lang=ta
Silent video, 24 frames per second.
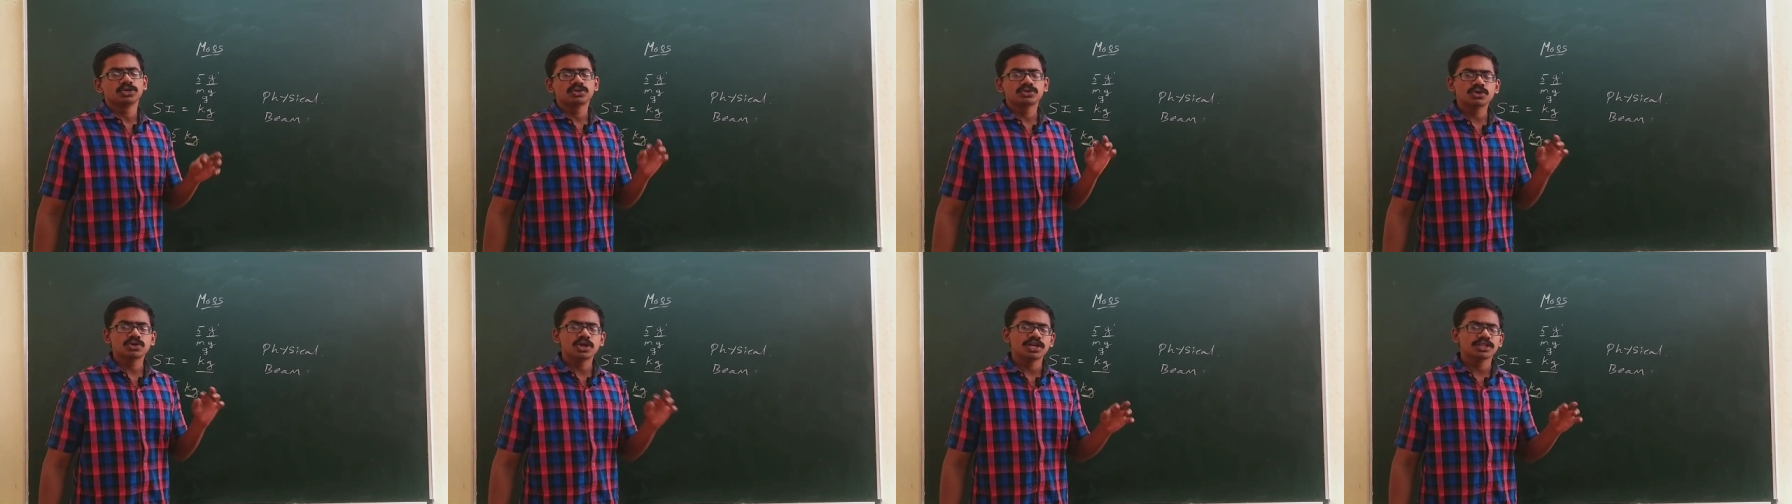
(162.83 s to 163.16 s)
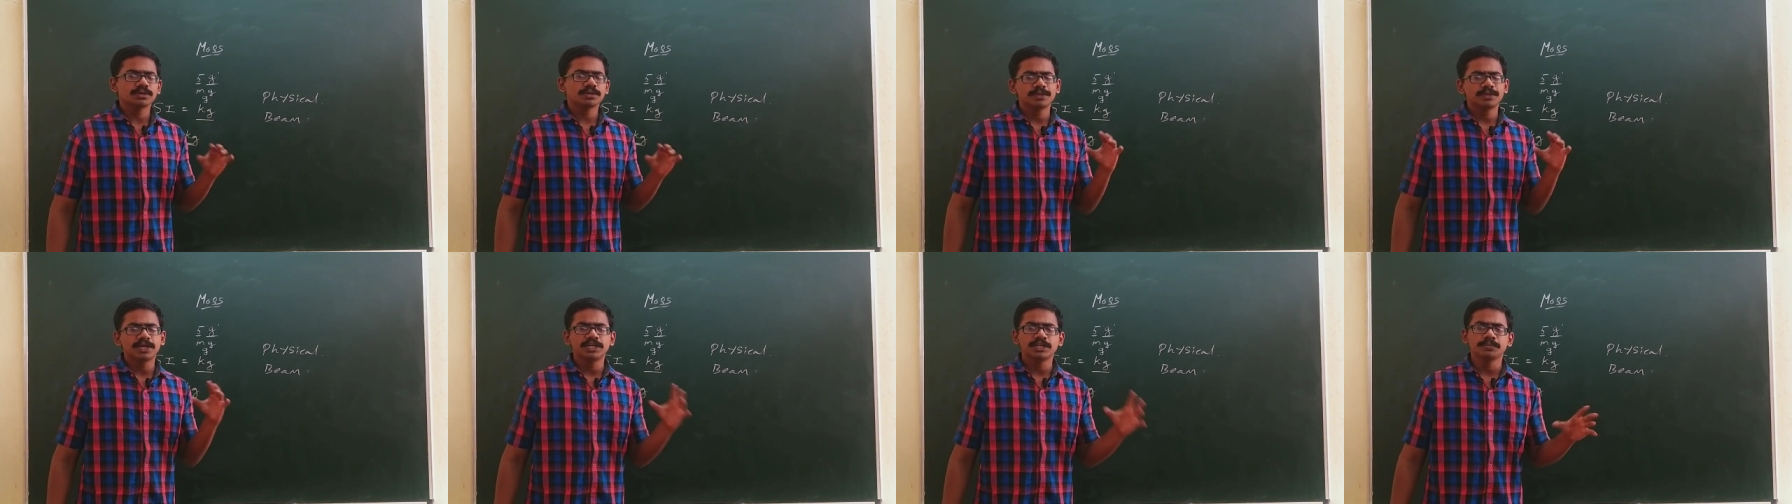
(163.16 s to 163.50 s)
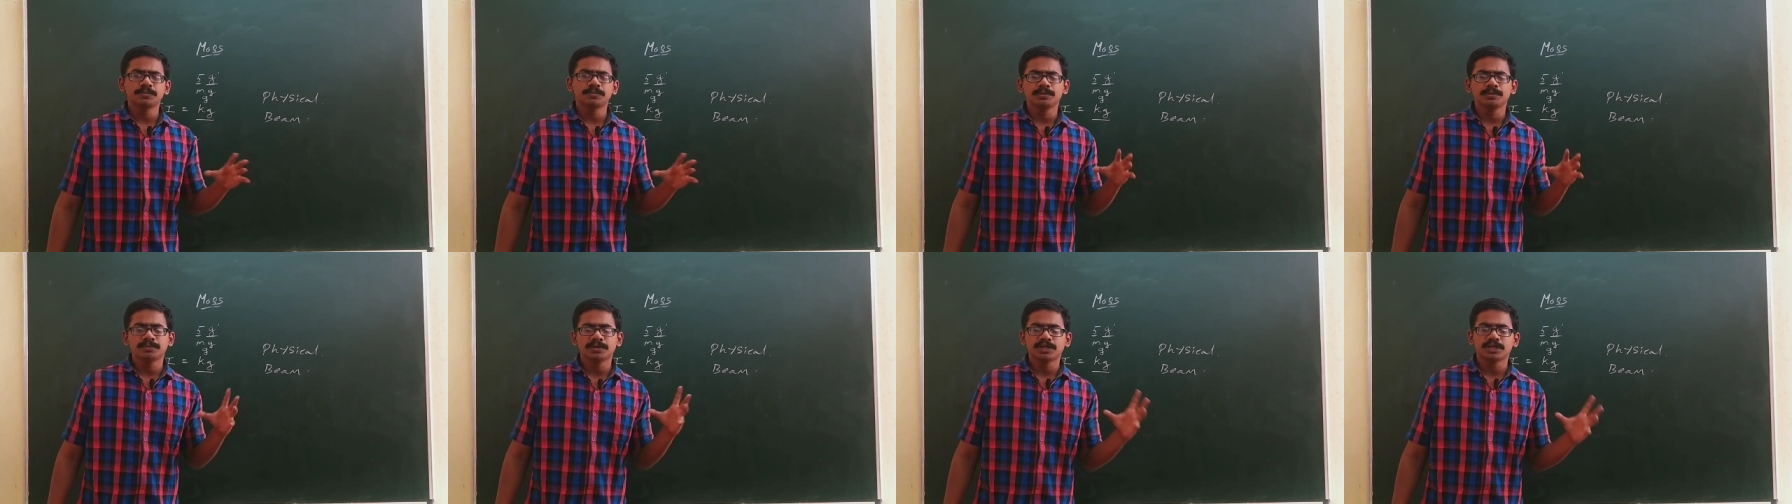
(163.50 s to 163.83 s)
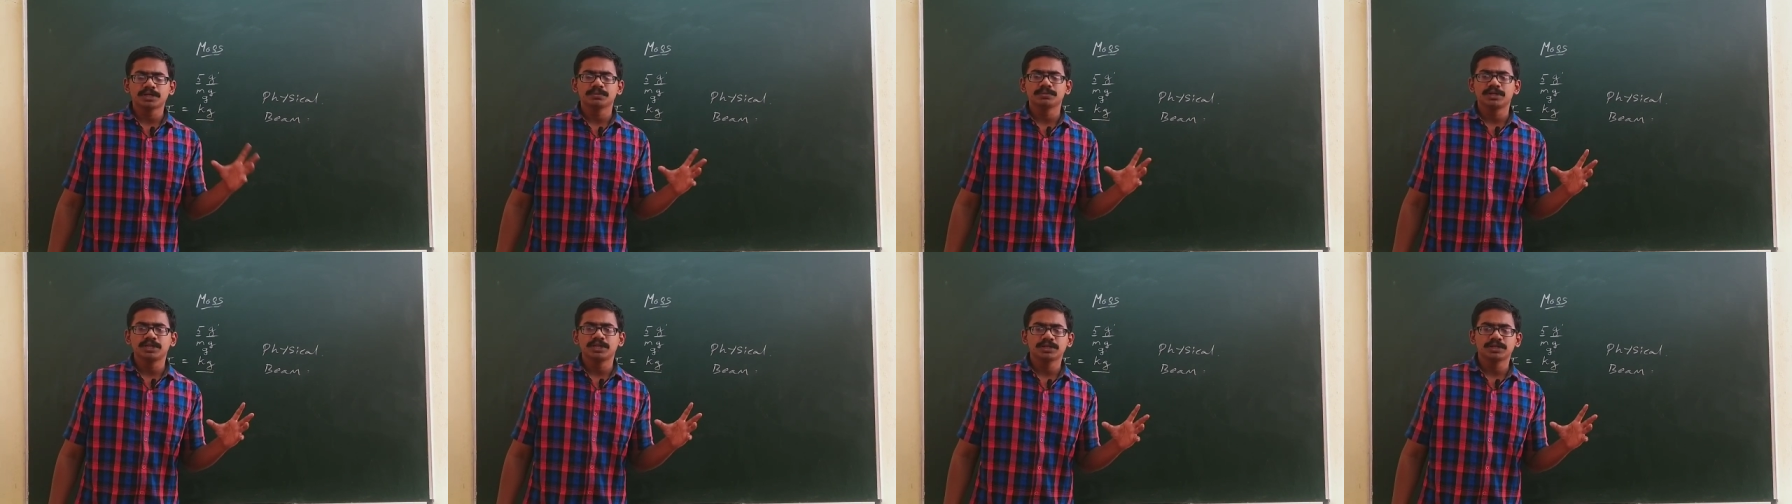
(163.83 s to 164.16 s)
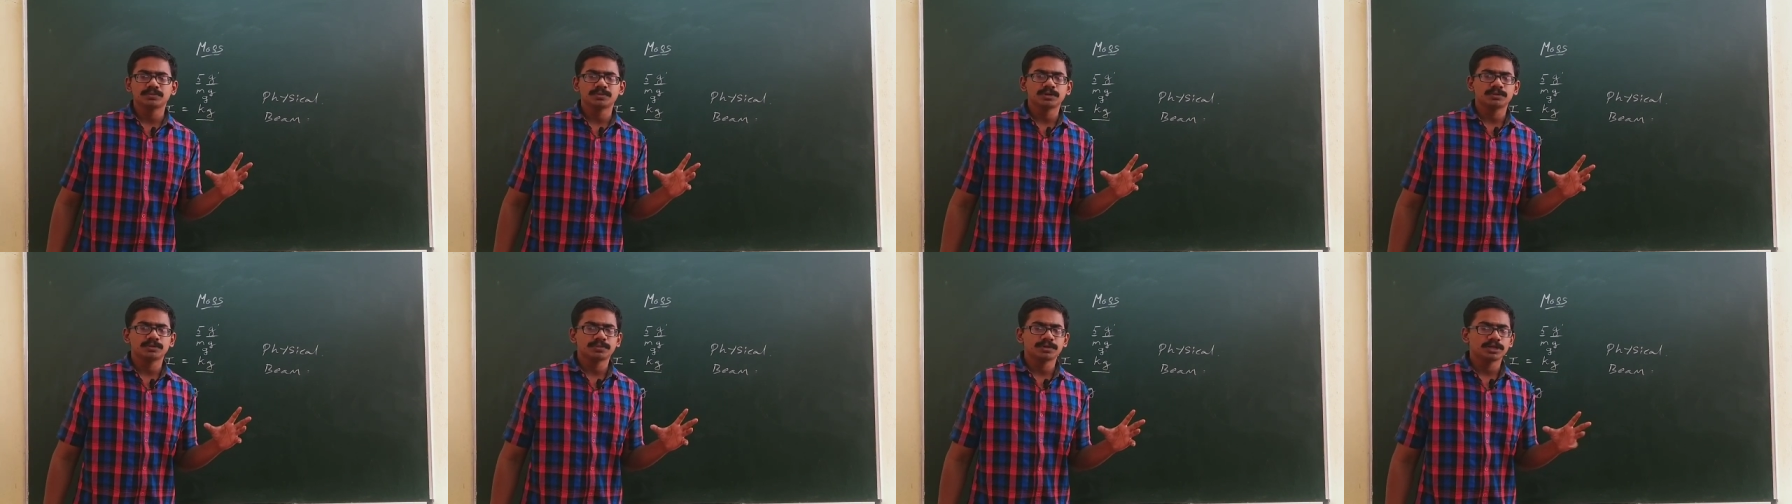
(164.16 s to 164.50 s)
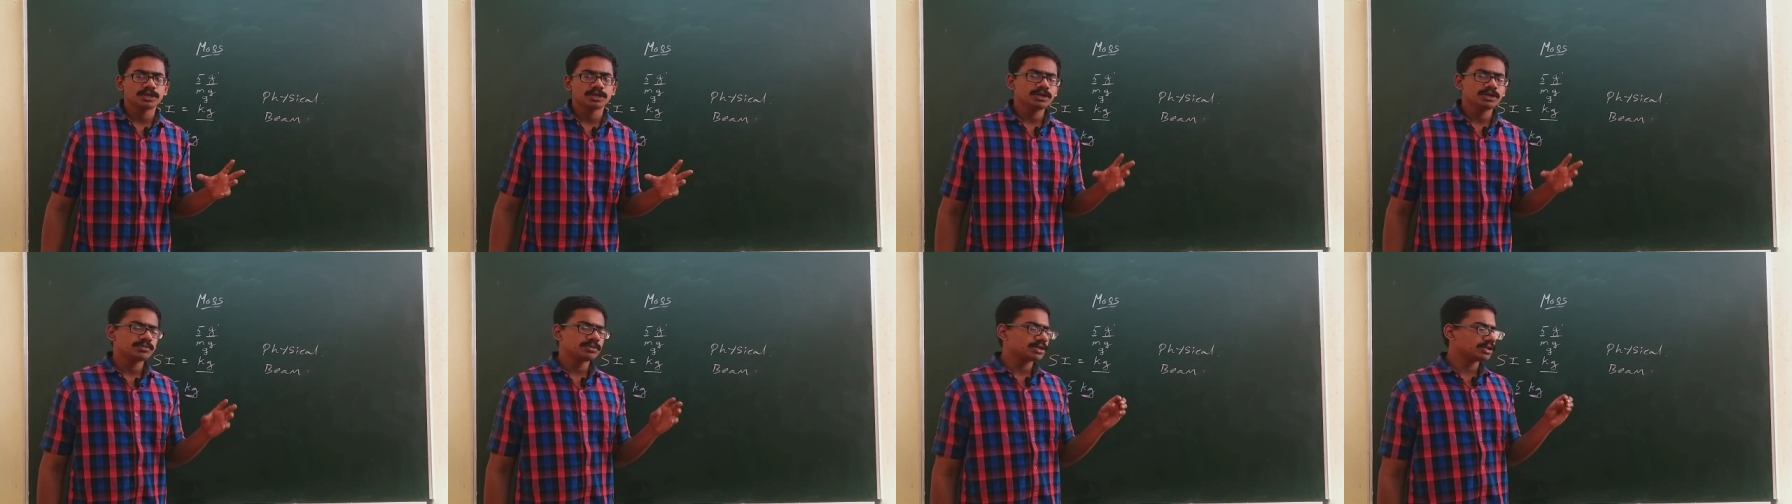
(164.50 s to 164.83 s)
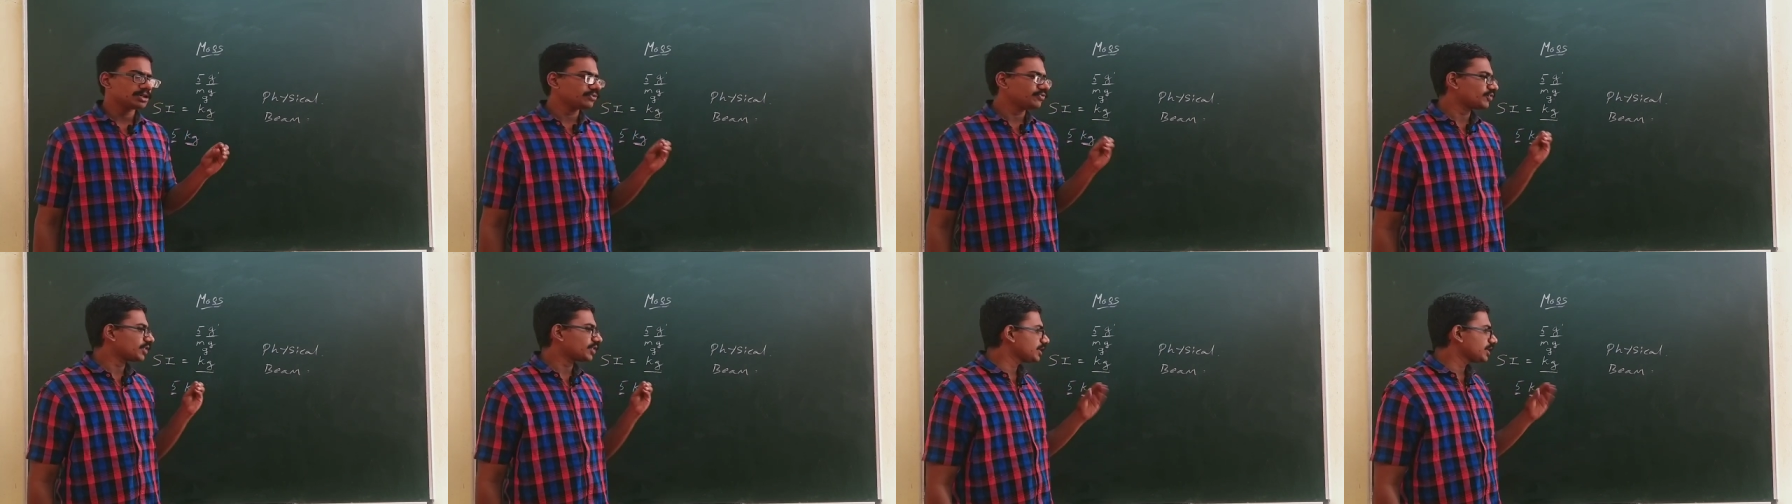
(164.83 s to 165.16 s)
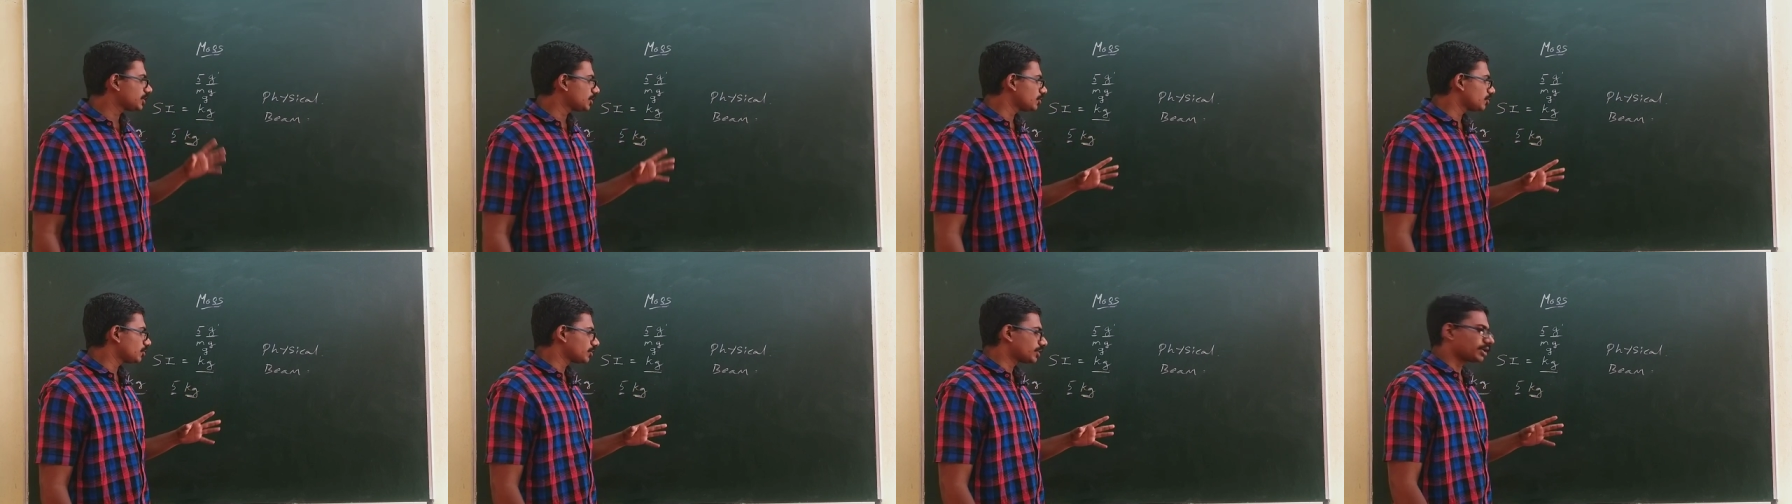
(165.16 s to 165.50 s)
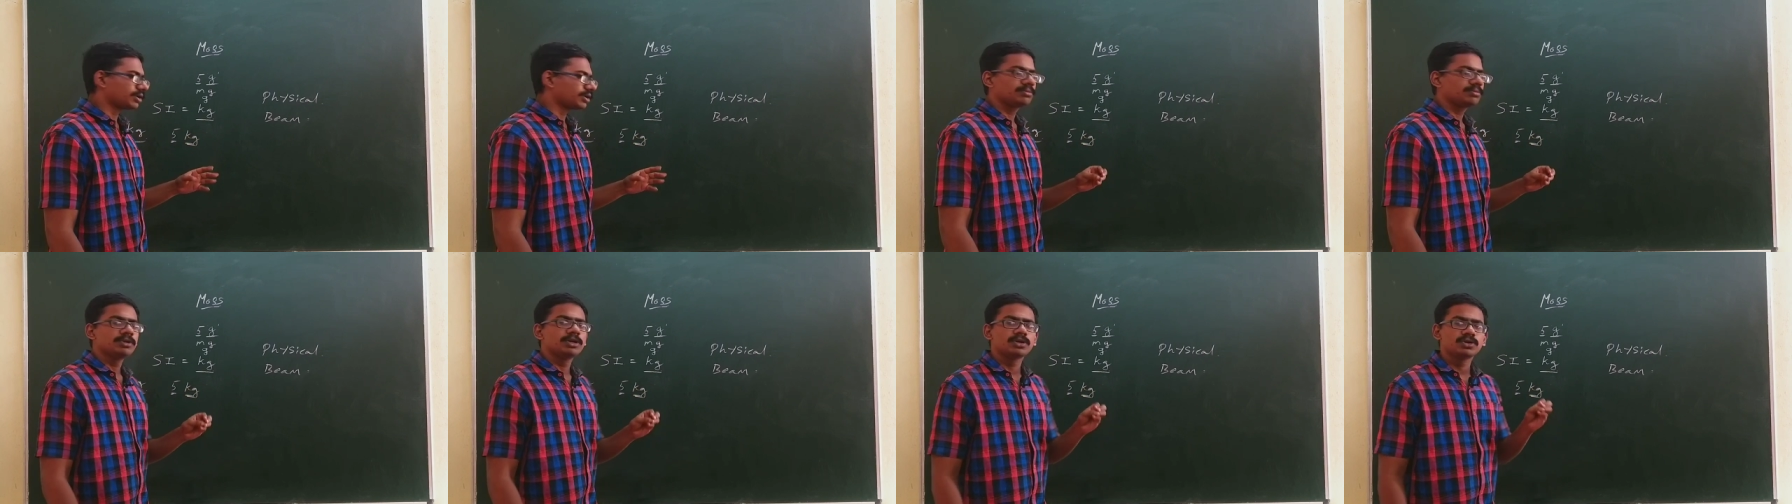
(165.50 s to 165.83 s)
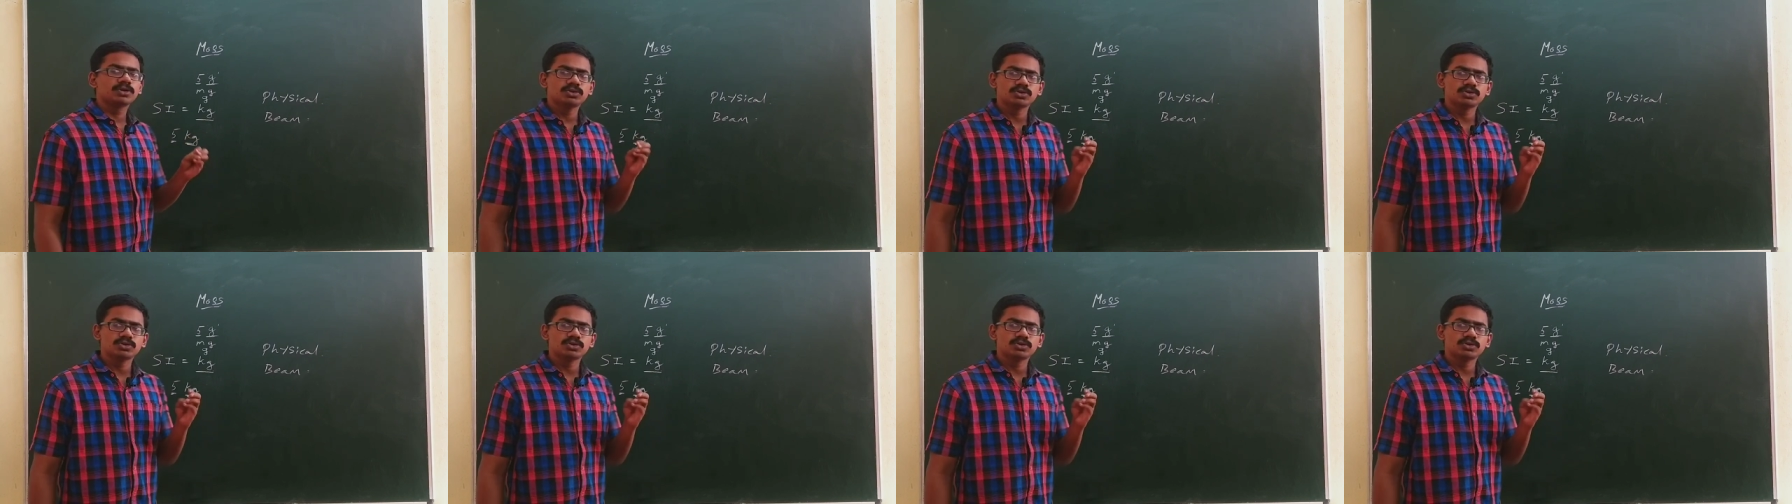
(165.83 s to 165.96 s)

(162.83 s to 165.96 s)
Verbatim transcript: ஸோ அதை மல்டிப்ளை பண்ணி மல்டிப்ளை பண்ணி நமக்கு ஃபைவ் கிலோகிராம்